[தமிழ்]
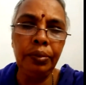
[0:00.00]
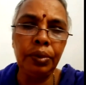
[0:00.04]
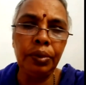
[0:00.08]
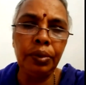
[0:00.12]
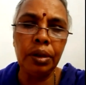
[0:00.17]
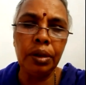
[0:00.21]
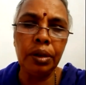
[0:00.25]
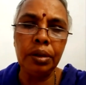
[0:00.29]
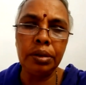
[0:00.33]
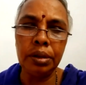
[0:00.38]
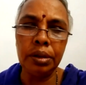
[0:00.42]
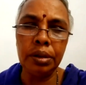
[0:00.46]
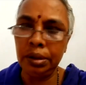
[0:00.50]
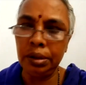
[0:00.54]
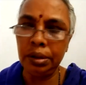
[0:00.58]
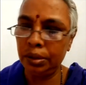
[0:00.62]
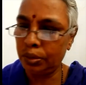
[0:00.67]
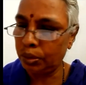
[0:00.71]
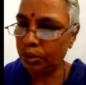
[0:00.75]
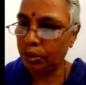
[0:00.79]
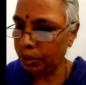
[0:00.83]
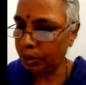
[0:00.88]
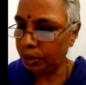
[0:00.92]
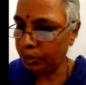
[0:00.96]
உங்களுக்கு
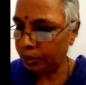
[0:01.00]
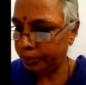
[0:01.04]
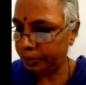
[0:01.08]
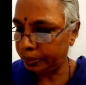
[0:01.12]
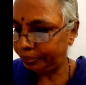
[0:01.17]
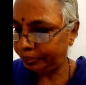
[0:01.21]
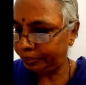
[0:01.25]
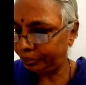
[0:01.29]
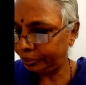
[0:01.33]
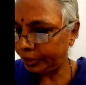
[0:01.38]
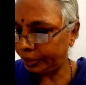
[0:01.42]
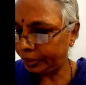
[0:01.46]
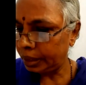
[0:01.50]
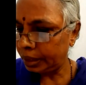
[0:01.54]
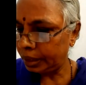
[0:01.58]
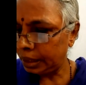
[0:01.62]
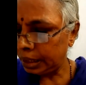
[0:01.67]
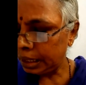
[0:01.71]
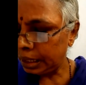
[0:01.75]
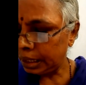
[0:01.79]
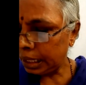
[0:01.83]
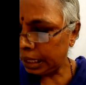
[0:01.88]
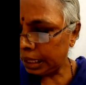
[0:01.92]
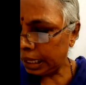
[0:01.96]
கொடுக்கும்
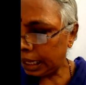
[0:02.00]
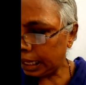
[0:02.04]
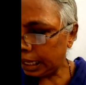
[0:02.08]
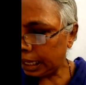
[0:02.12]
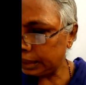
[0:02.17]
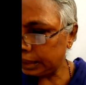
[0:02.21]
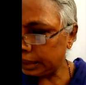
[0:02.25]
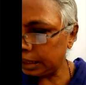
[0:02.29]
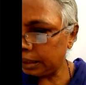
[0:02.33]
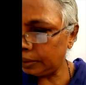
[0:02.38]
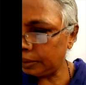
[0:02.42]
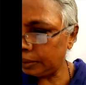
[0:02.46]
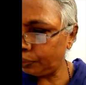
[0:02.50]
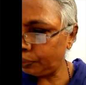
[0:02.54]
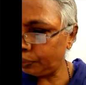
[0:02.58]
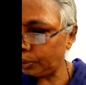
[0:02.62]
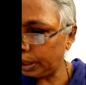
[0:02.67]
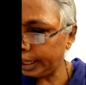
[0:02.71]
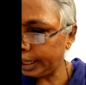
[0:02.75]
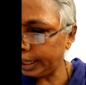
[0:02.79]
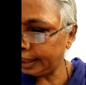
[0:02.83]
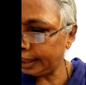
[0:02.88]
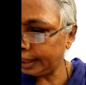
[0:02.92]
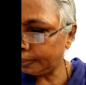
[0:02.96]
அதை
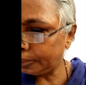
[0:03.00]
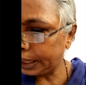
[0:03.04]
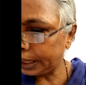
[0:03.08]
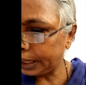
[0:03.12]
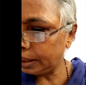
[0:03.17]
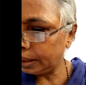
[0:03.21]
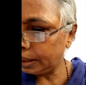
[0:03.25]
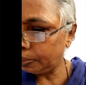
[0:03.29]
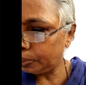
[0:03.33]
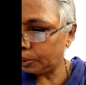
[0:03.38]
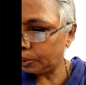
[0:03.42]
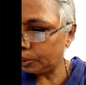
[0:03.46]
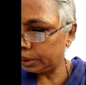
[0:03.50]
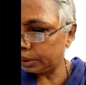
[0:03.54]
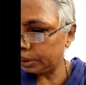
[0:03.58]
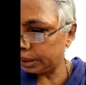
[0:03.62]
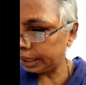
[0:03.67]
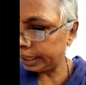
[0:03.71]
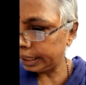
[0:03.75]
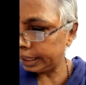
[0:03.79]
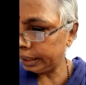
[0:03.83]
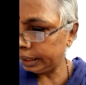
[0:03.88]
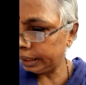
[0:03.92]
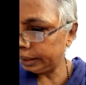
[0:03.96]
ஃபுல்லா நான் படிக்க போறது
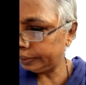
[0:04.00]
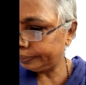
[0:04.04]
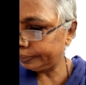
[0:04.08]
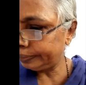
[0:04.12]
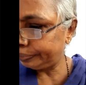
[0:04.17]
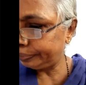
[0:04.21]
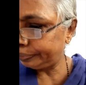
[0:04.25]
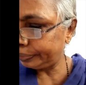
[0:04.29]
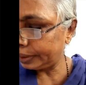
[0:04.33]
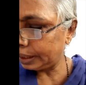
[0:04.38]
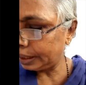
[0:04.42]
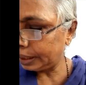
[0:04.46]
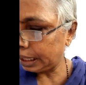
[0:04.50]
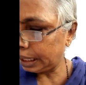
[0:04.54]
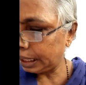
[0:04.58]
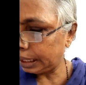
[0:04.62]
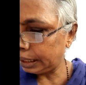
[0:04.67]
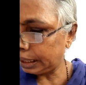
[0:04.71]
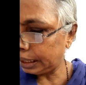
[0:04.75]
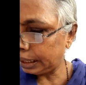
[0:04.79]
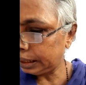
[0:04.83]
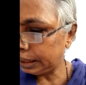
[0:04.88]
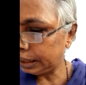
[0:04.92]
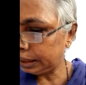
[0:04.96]
இல்ல
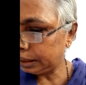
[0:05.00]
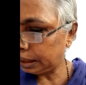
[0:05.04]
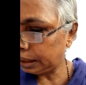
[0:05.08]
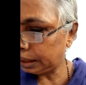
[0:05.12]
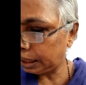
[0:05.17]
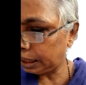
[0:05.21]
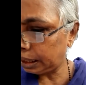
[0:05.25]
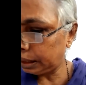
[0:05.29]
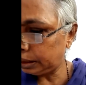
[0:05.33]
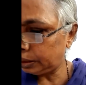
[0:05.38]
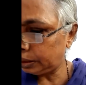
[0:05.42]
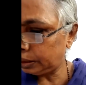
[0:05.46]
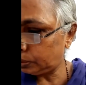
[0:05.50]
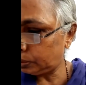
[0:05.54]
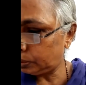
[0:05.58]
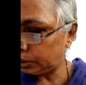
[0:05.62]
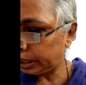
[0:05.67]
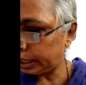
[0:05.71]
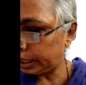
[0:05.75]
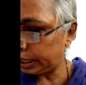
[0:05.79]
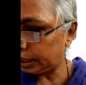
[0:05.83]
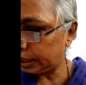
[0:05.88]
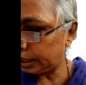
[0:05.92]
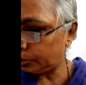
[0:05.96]
ஆனா
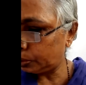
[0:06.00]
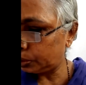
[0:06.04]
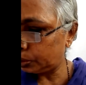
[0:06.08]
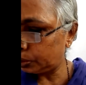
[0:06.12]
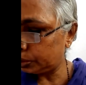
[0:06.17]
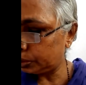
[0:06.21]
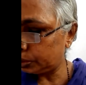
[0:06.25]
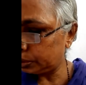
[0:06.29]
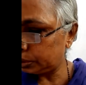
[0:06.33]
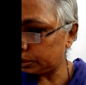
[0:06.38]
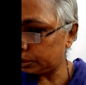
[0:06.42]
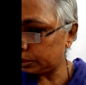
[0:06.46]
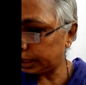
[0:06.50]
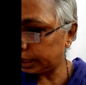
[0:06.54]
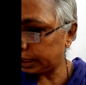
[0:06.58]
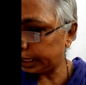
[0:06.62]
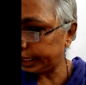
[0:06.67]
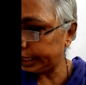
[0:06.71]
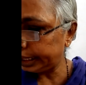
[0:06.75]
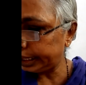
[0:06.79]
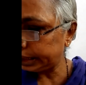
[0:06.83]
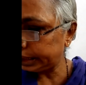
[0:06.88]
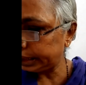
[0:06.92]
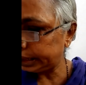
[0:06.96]
அதனுடைய ஒரு
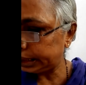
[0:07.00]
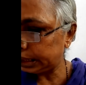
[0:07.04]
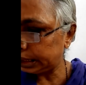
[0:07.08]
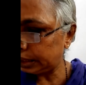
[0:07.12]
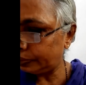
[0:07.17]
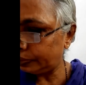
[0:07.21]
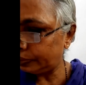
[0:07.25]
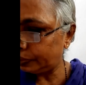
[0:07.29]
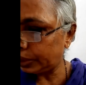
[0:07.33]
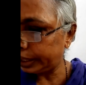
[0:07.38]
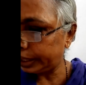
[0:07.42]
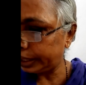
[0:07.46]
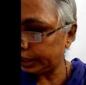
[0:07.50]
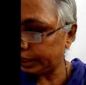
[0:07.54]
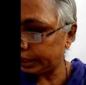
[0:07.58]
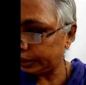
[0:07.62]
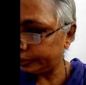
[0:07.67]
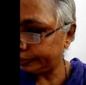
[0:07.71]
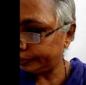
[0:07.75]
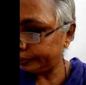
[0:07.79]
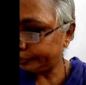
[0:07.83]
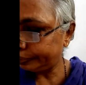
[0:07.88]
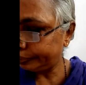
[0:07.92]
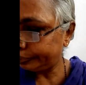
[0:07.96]
கடைசி வரி
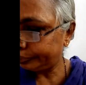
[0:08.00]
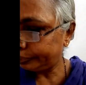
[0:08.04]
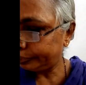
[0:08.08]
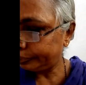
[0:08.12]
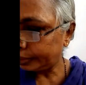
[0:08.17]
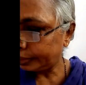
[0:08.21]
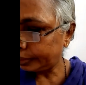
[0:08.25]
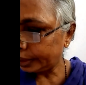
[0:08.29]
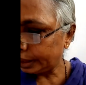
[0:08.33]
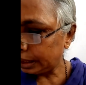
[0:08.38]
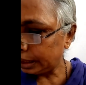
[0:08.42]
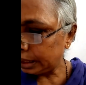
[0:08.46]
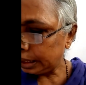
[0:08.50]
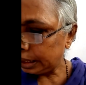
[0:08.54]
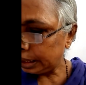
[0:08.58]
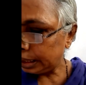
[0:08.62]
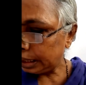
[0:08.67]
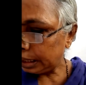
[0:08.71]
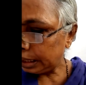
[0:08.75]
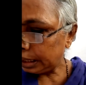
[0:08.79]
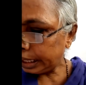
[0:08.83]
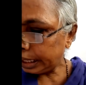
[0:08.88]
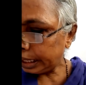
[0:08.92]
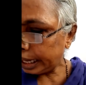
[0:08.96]

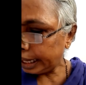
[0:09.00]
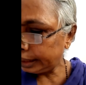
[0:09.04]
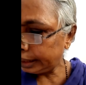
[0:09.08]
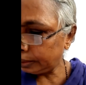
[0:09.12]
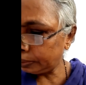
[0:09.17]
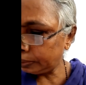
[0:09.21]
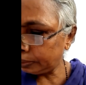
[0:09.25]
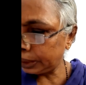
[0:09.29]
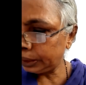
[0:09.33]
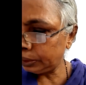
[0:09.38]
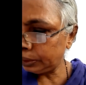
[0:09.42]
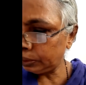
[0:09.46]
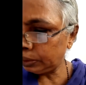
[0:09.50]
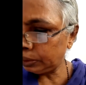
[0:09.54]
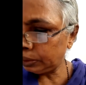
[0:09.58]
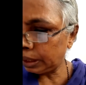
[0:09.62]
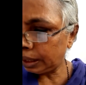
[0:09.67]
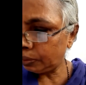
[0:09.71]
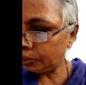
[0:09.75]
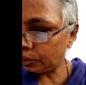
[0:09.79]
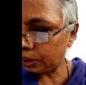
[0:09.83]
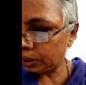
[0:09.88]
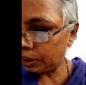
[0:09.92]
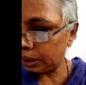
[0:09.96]
அதை மட்டும்
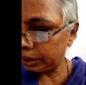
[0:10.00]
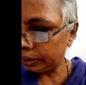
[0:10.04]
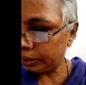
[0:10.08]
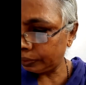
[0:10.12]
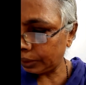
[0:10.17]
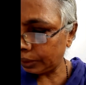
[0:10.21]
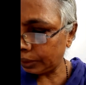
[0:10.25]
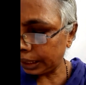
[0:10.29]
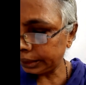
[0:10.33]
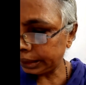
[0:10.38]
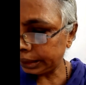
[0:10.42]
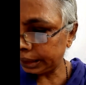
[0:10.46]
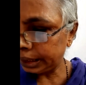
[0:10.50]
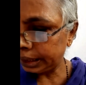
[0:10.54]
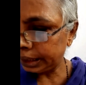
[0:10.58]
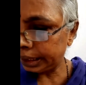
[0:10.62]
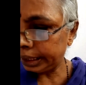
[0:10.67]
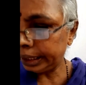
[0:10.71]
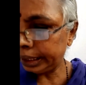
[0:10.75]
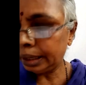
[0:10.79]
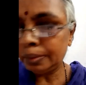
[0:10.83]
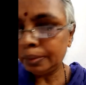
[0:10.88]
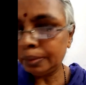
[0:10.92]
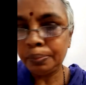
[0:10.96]
நான் உங்களுக்கு
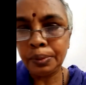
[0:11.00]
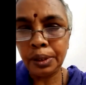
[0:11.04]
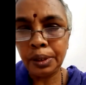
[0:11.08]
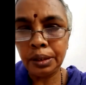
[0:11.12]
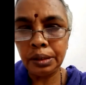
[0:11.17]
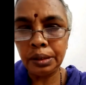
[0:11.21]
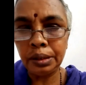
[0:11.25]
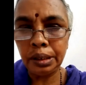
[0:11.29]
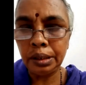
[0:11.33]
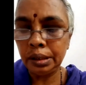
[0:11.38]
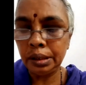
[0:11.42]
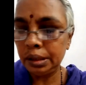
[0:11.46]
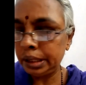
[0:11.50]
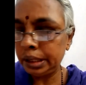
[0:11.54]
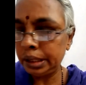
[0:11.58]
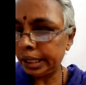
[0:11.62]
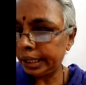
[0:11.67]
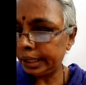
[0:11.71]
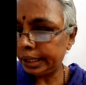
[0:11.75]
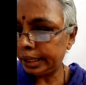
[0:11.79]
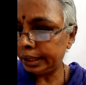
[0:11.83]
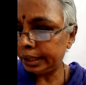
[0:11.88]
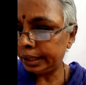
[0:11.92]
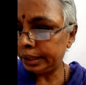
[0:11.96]
வாசிக்கிறேன் அப்போ அது இது
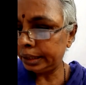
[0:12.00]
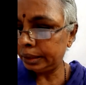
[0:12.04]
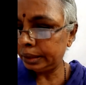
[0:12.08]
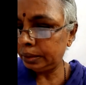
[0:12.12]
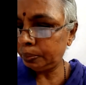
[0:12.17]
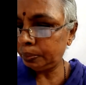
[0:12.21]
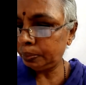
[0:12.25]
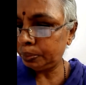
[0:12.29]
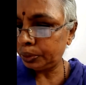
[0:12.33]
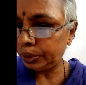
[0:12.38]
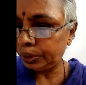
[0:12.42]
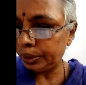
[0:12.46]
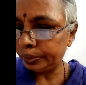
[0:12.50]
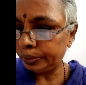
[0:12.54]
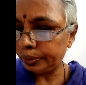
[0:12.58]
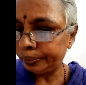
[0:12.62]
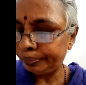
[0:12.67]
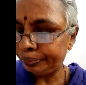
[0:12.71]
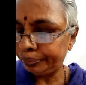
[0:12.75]
என்னங்கிறது புரியும்